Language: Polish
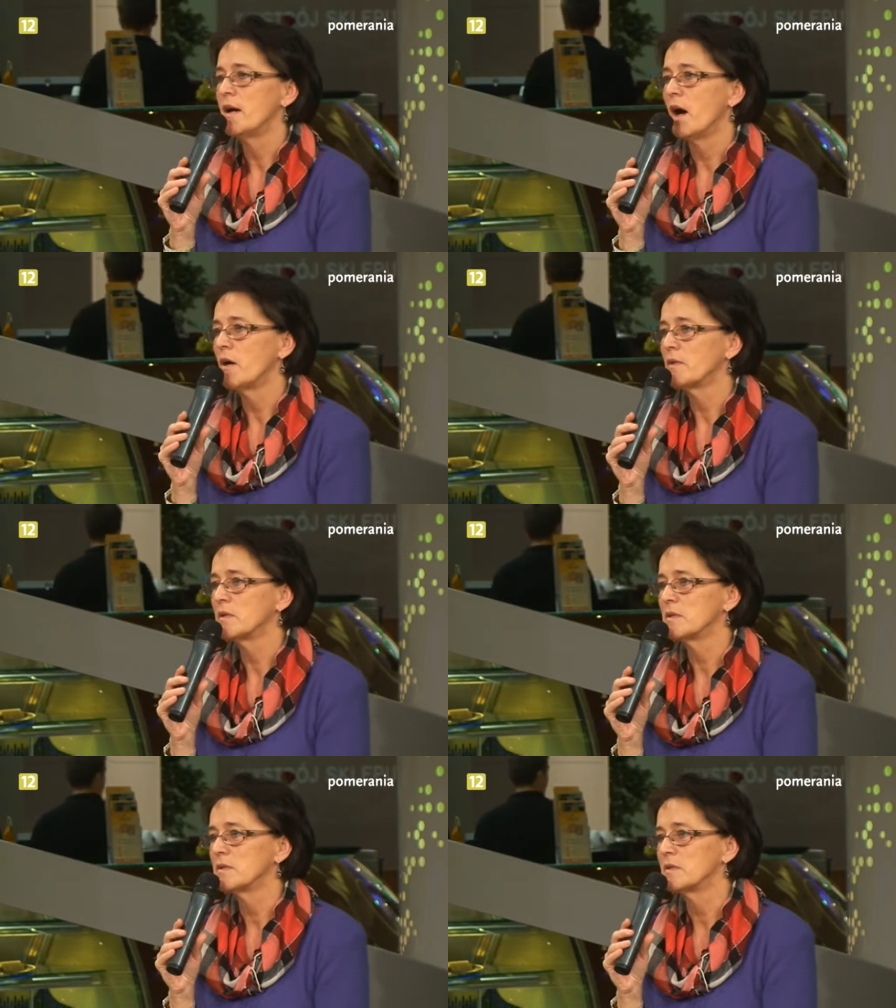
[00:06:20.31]
On
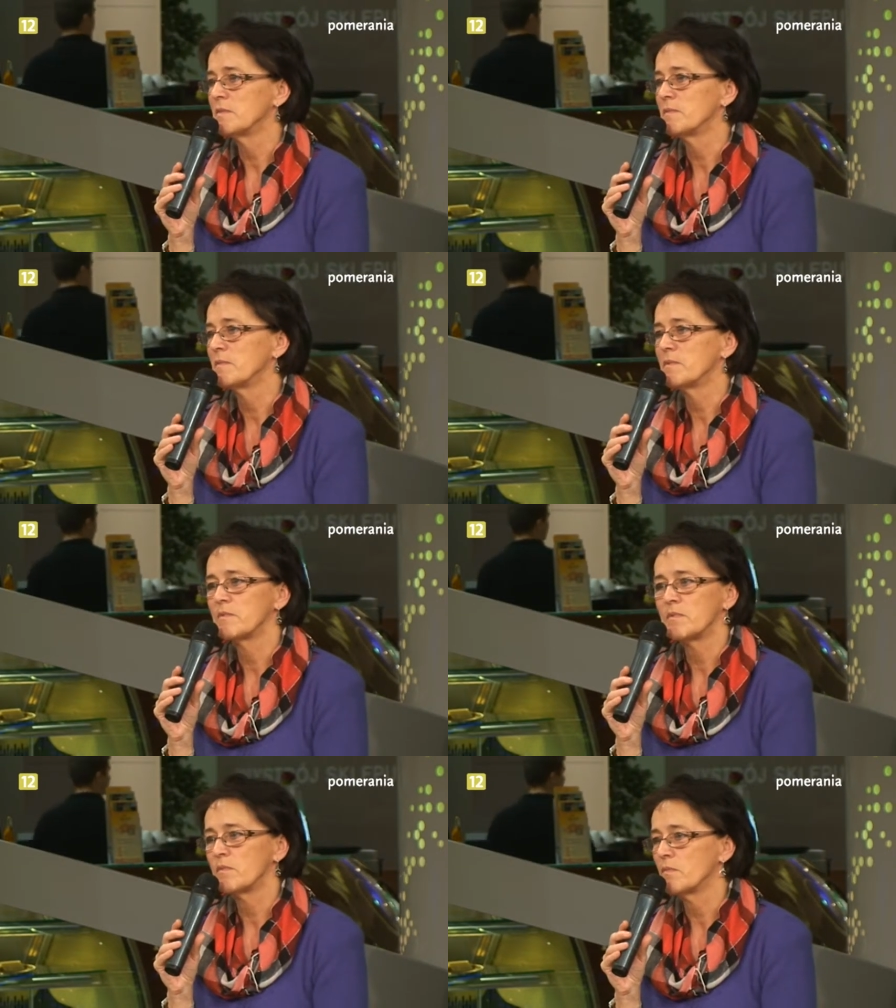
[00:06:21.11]

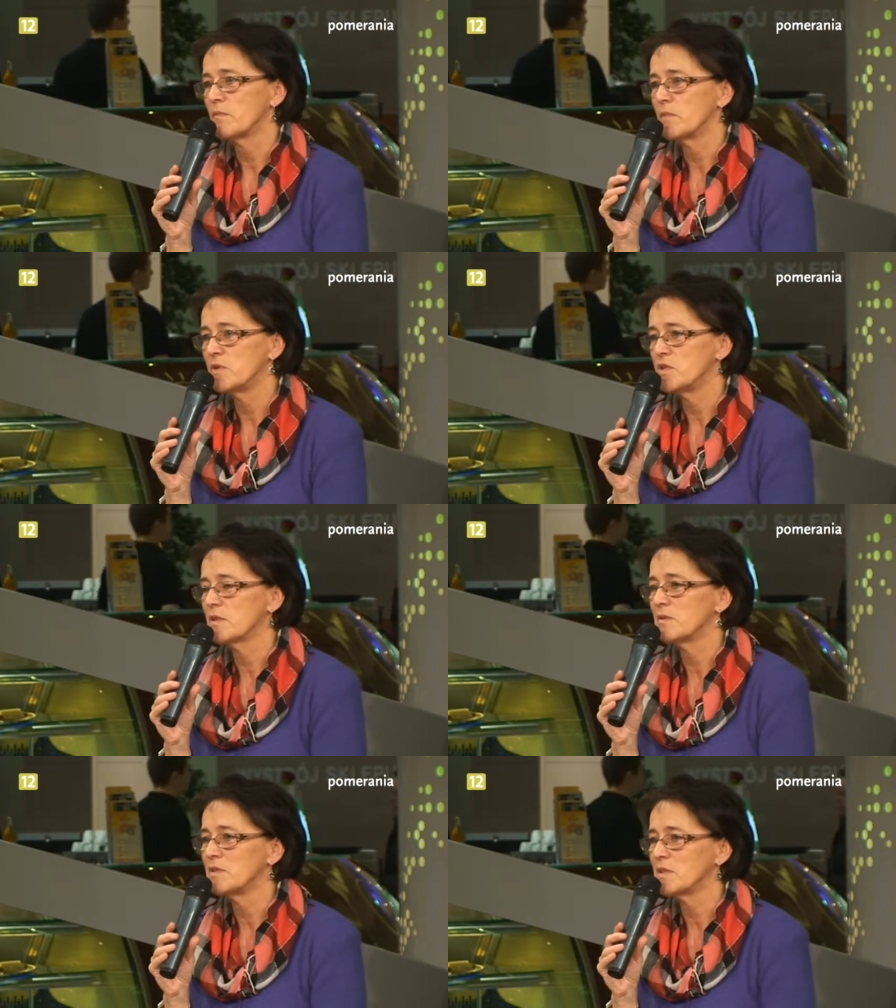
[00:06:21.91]

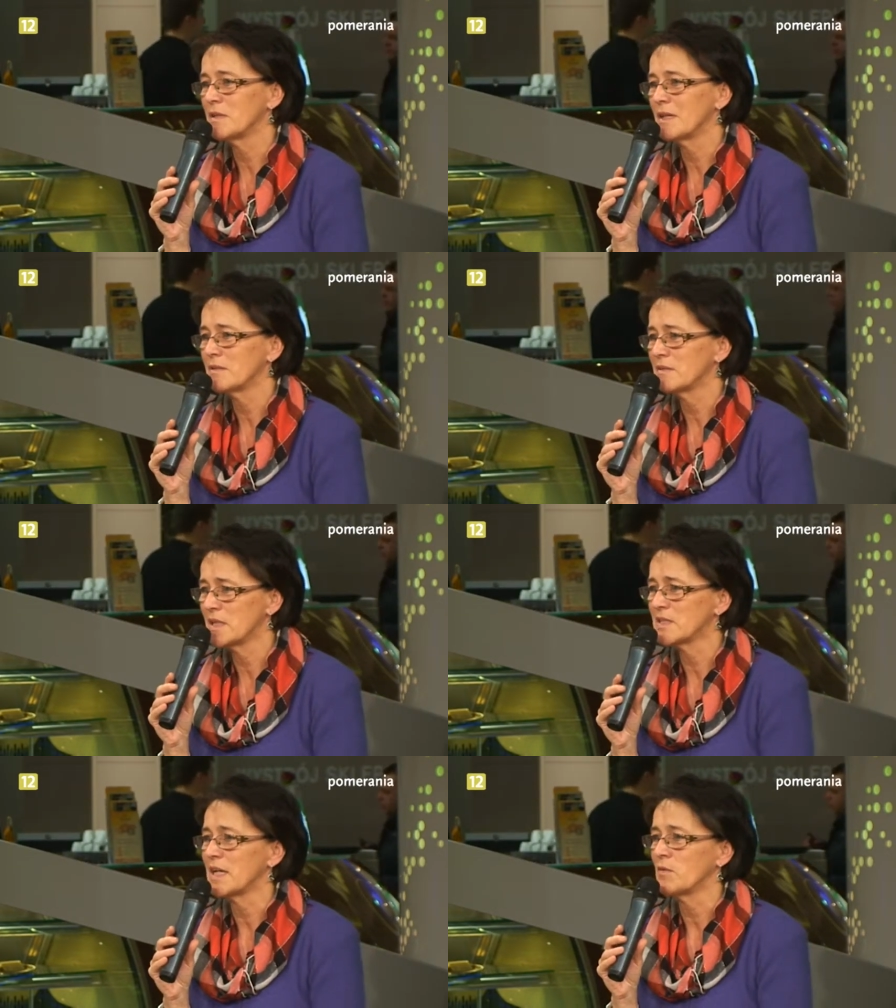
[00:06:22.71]
idzie, idzie na,
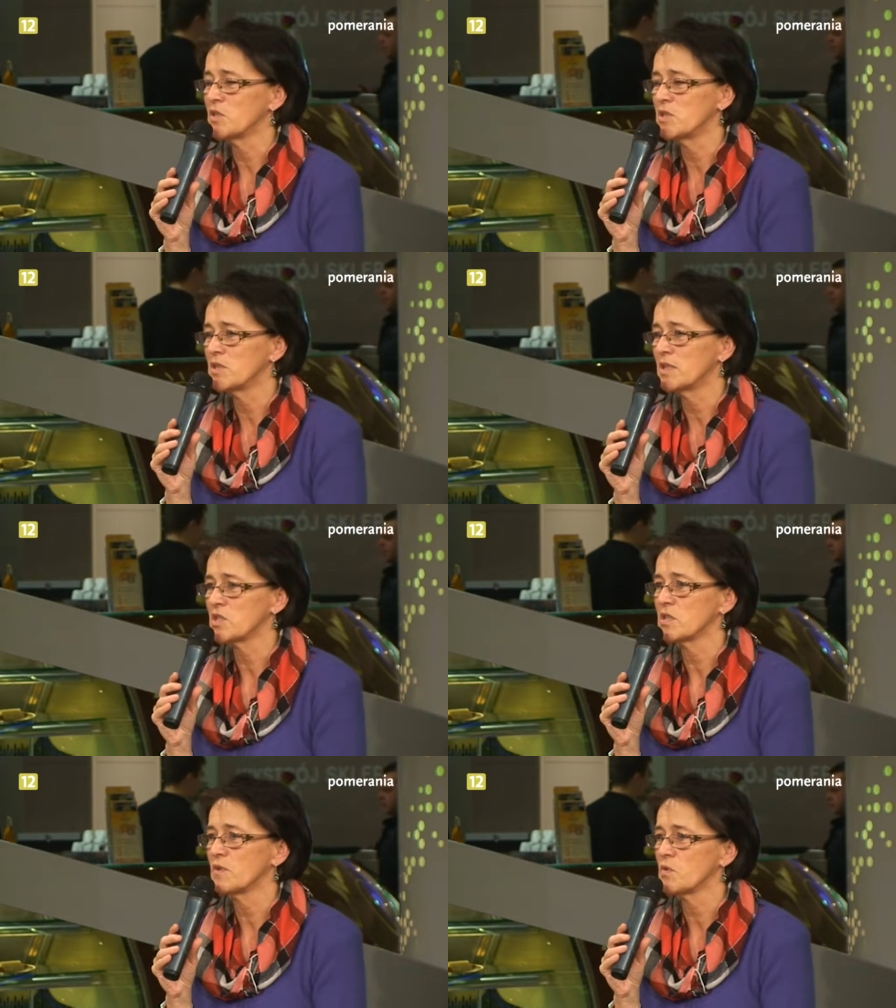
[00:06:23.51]
na całość, idzie na
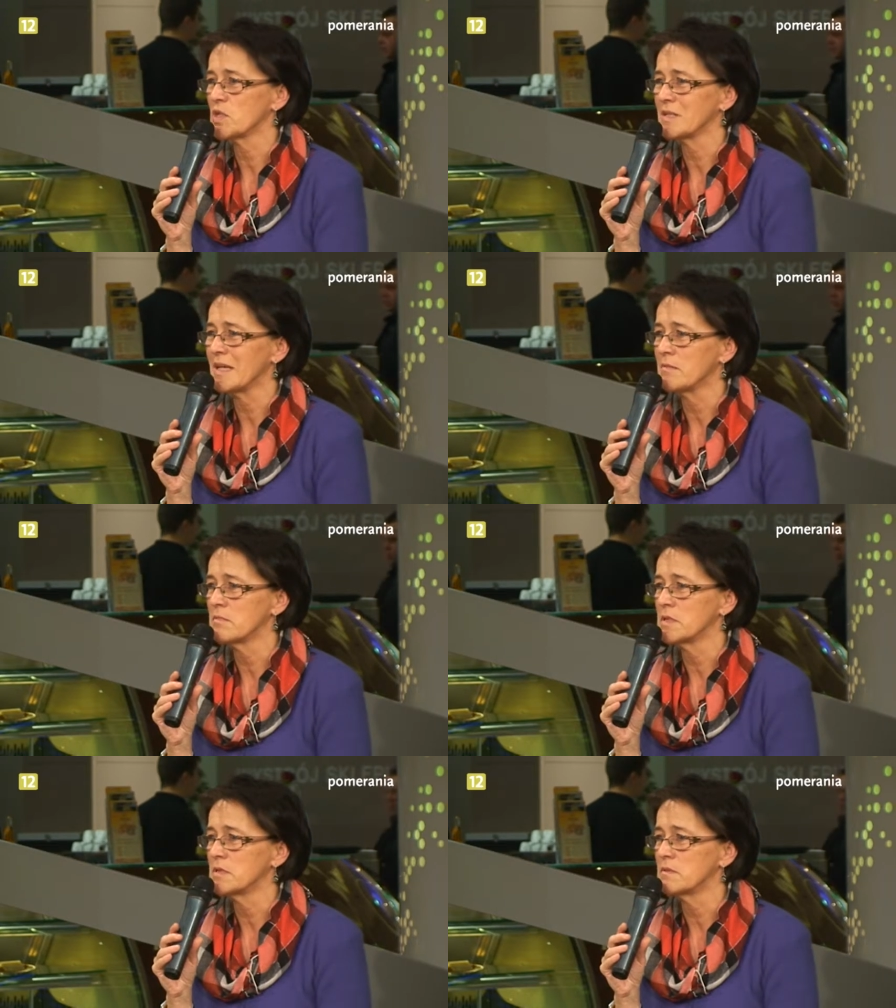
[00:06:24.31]
żywioł, że tam,
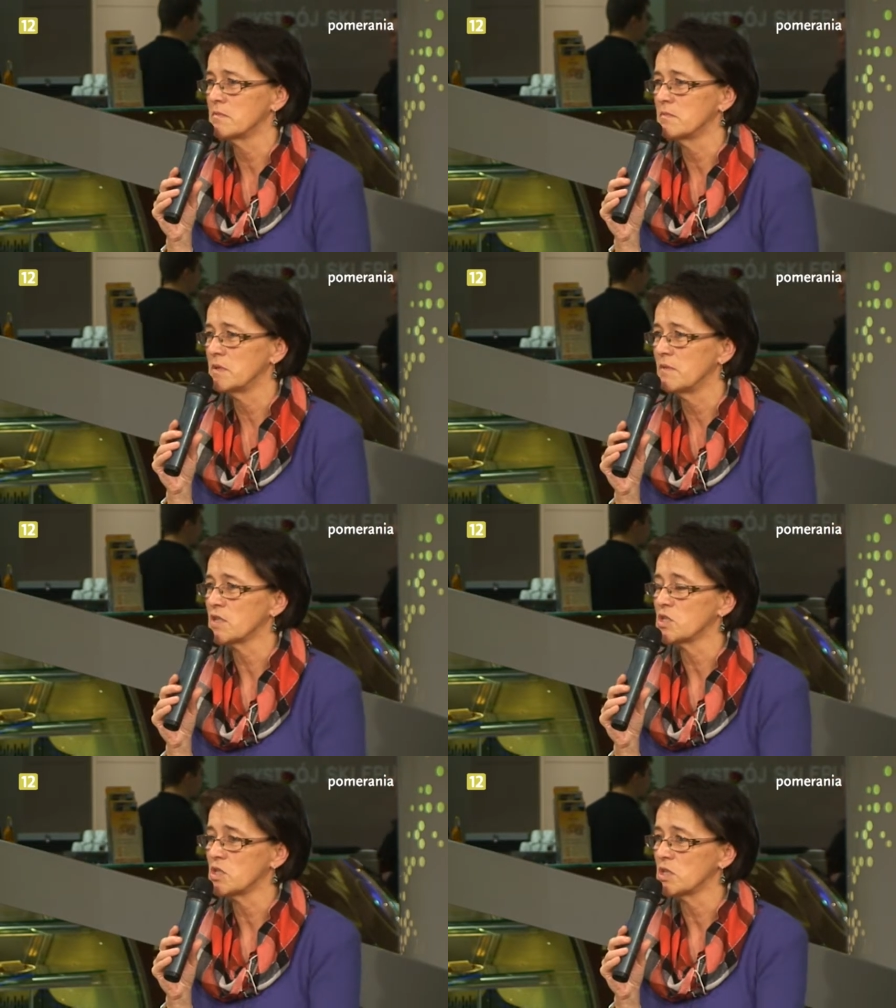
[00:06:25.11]
y,
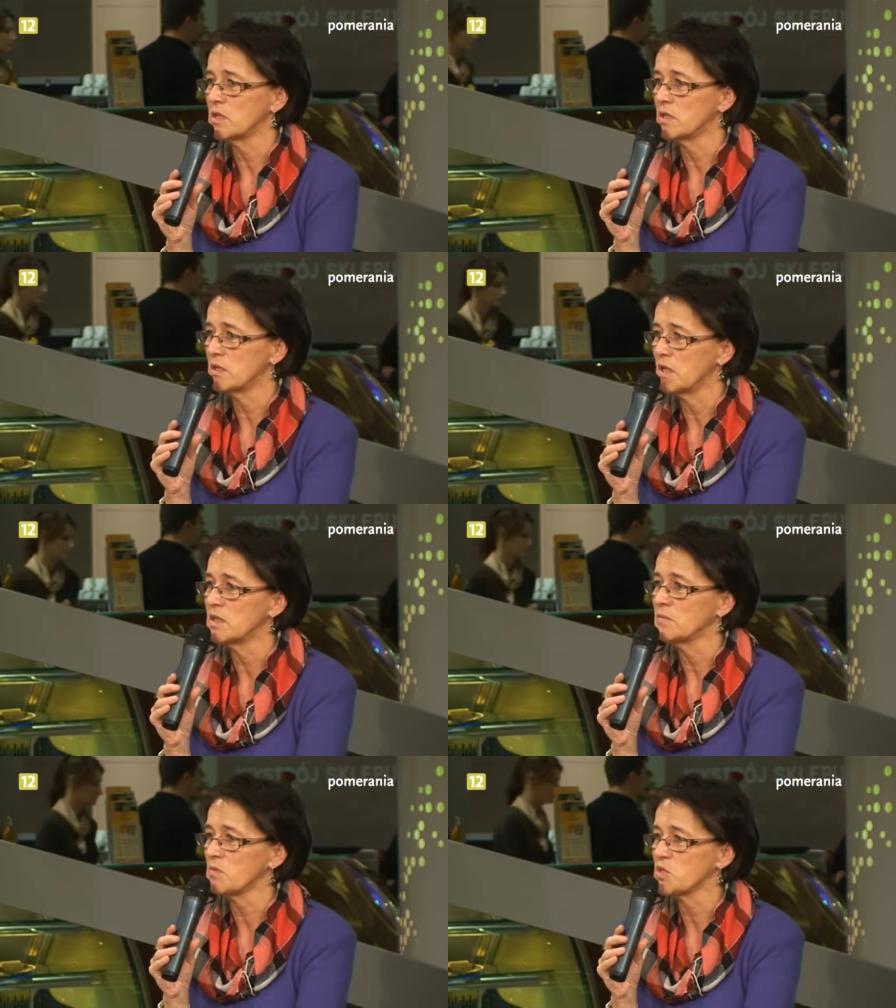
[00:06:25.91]
nieważne, jeżeli ja
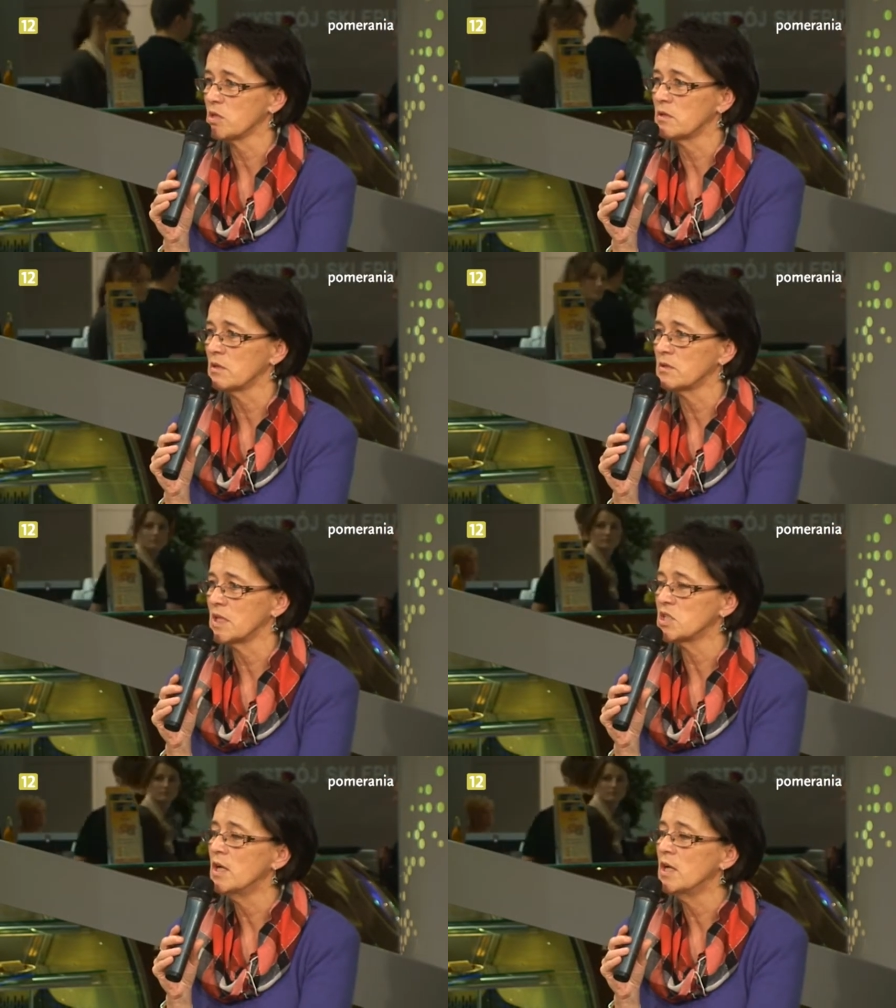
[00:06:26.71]
nie mam z czego oddać,